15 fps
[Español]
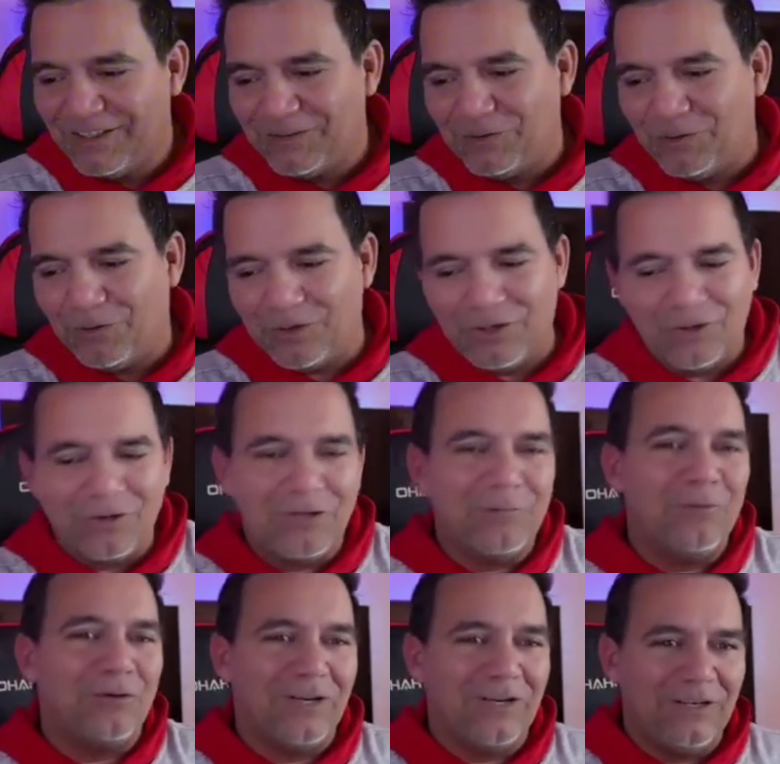No quiero ni
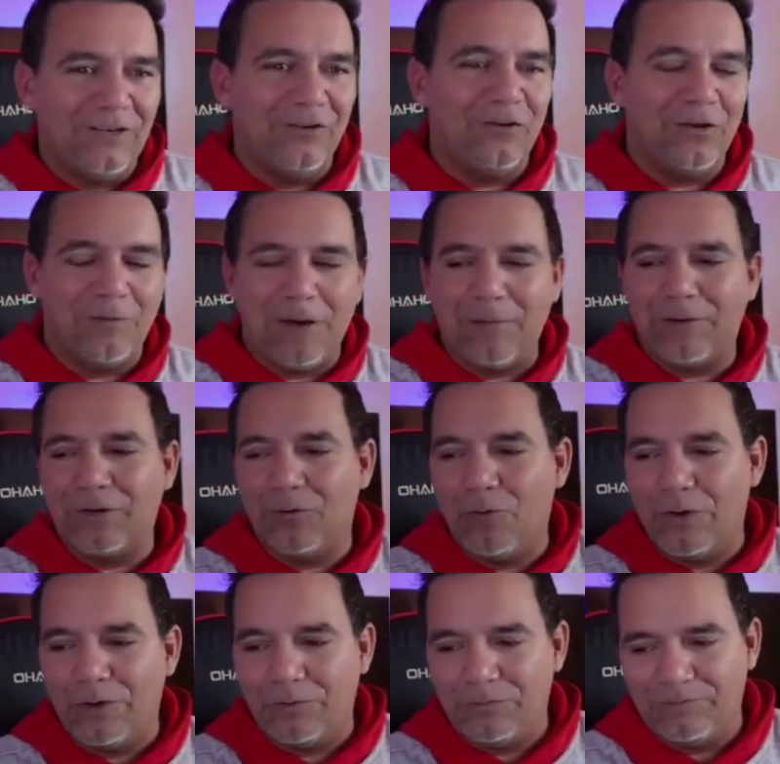poner lo demás, pero
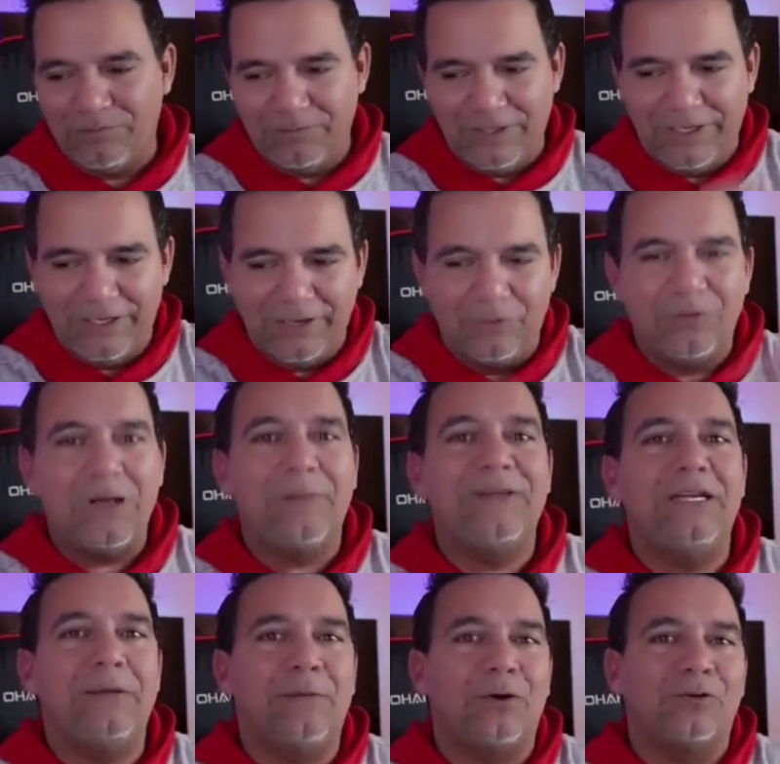bueno, eh, una
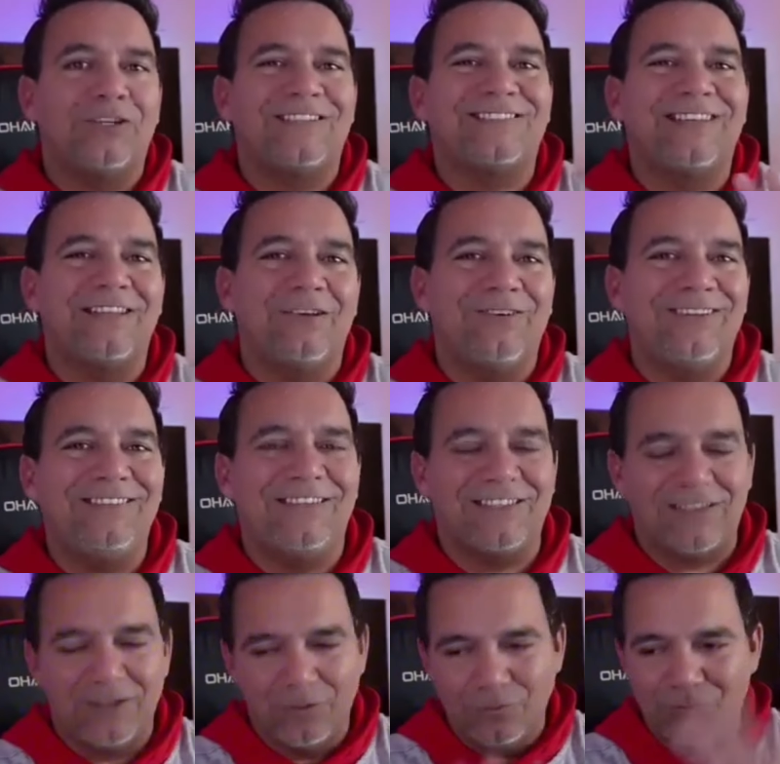mini protesta de 20
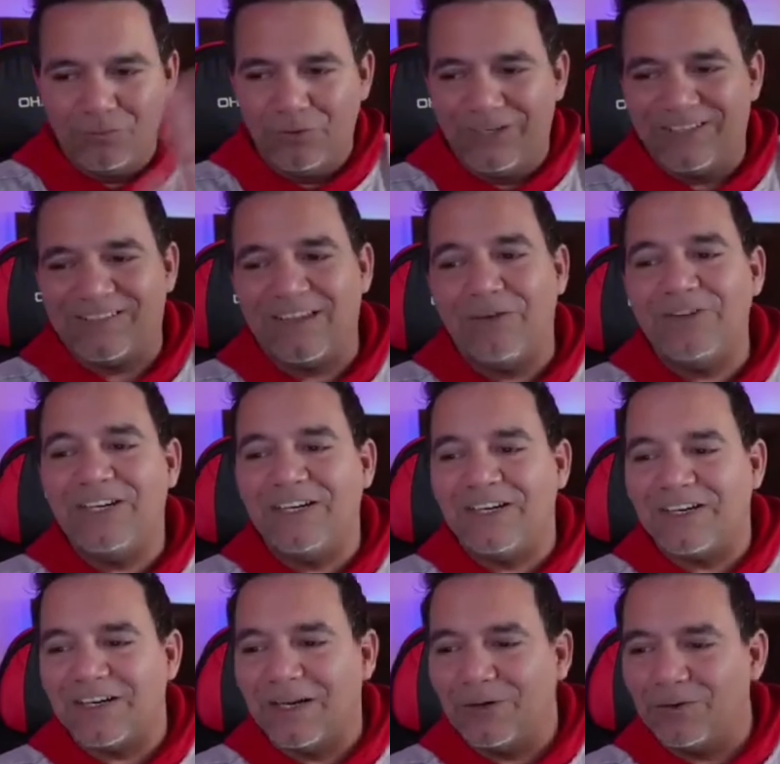segundos. Está
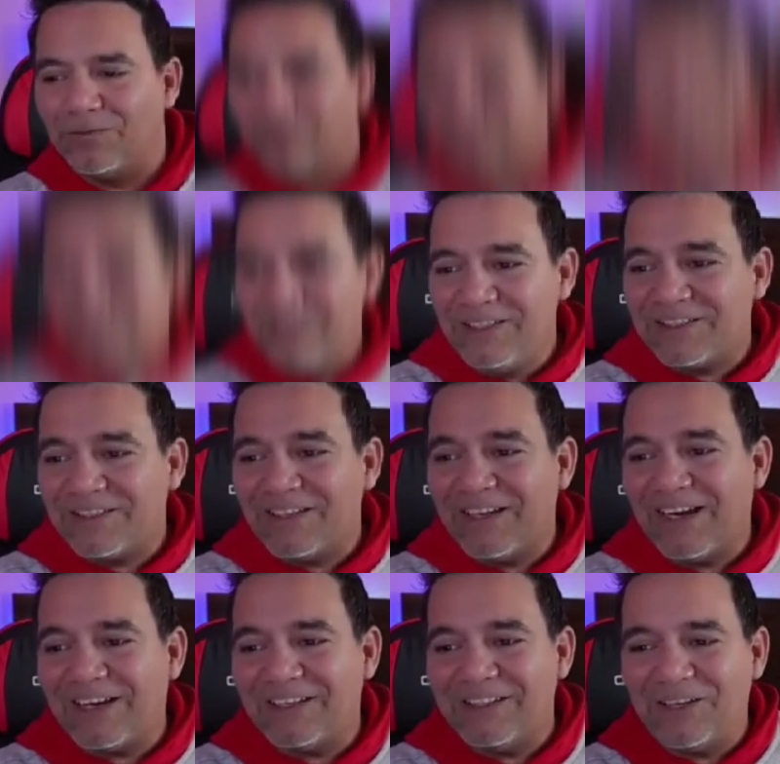bien raro. Dice,
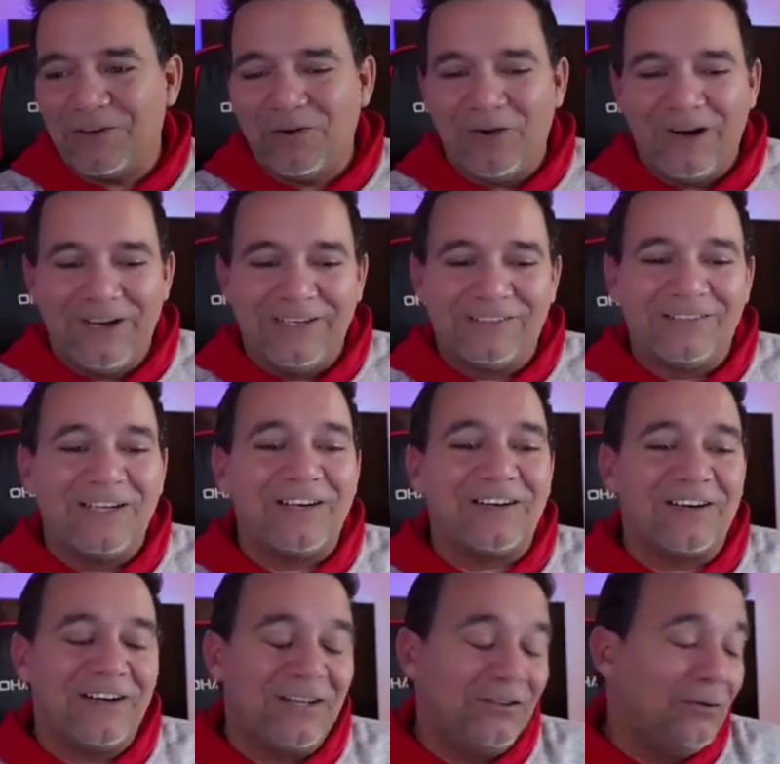deja que te coja. Están
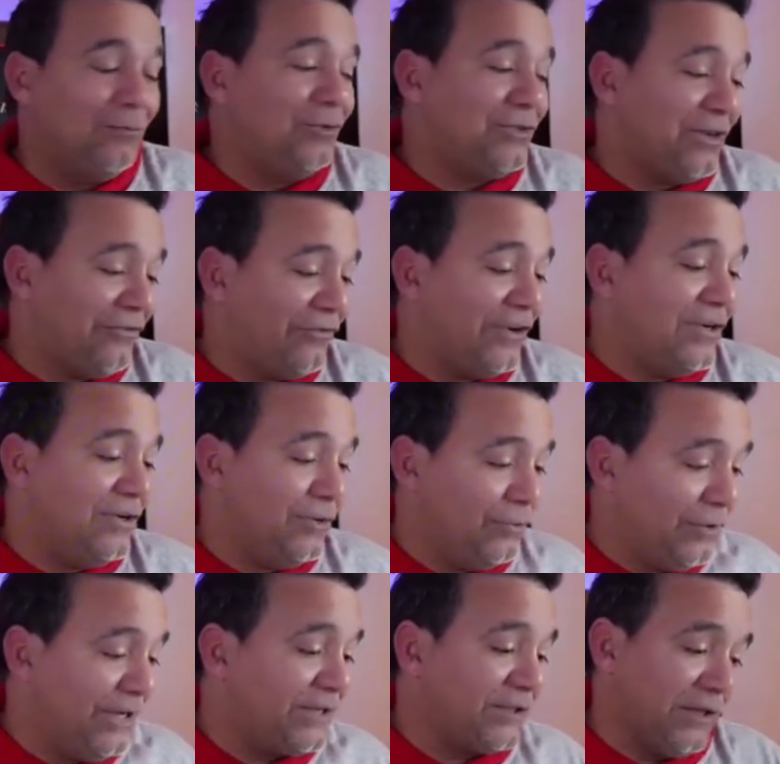regando muchas fake
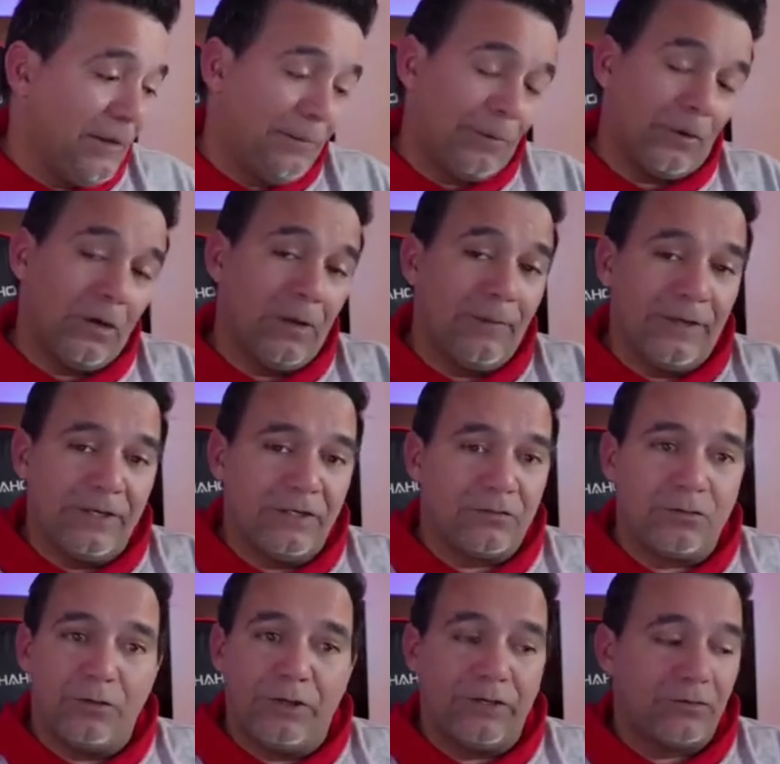news. Ese es el problema y
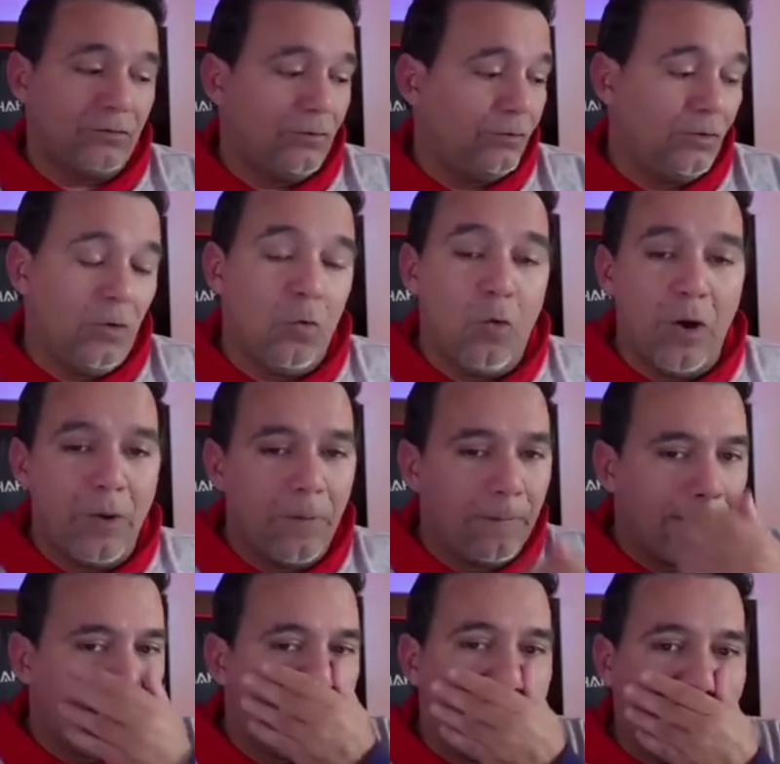eso, eso no es bueno,
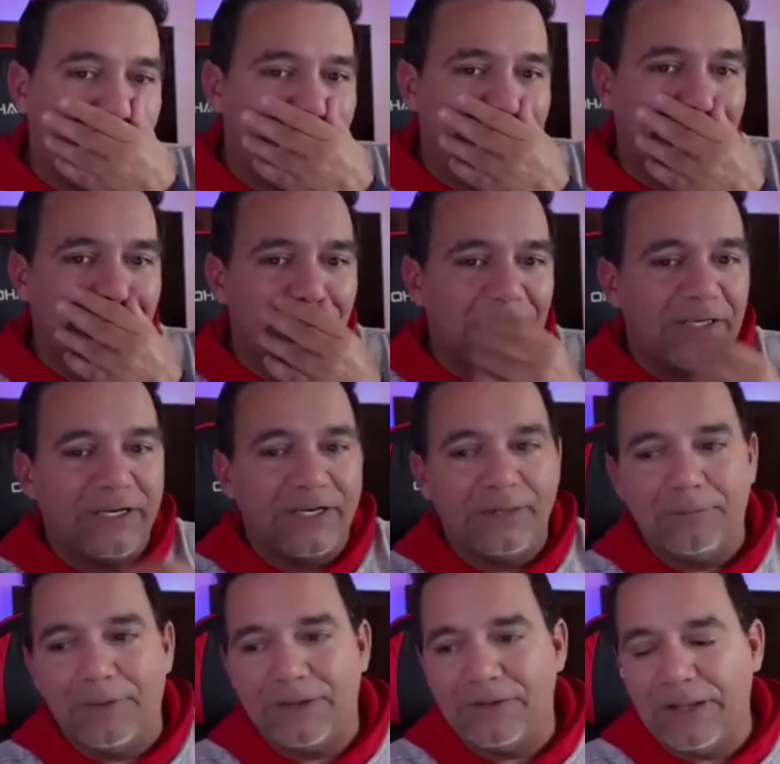la verdad.
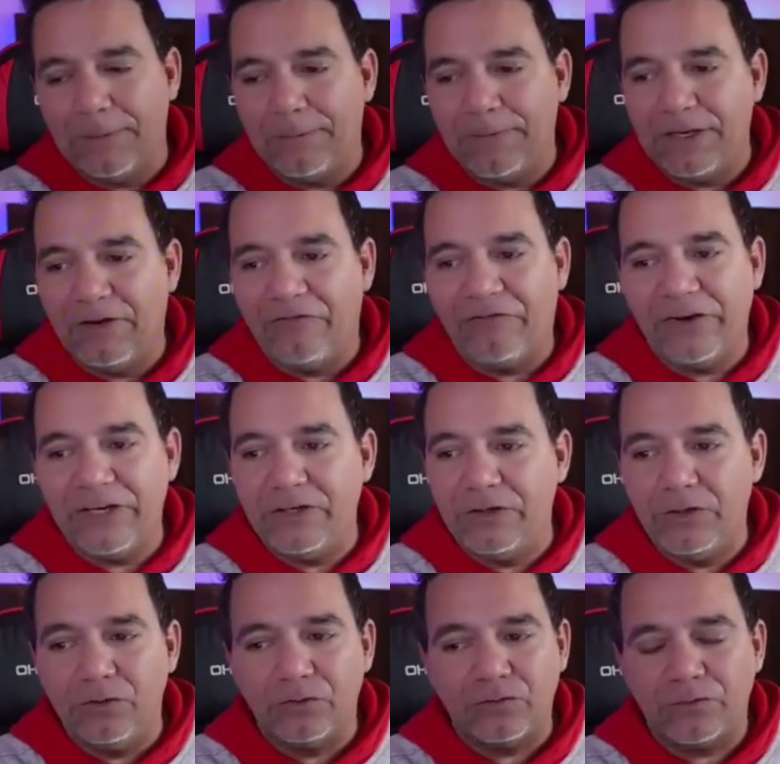Enviar fake
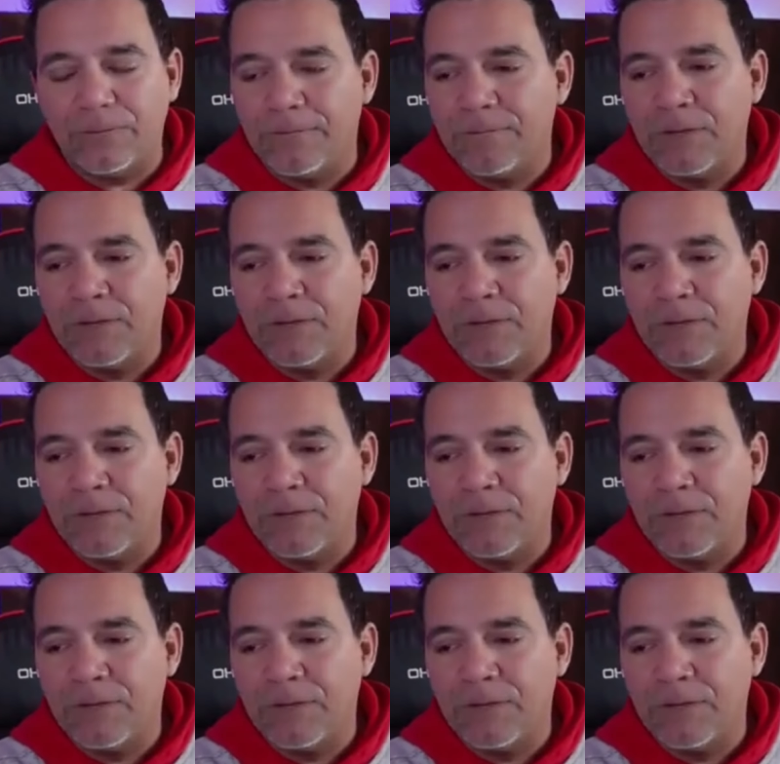news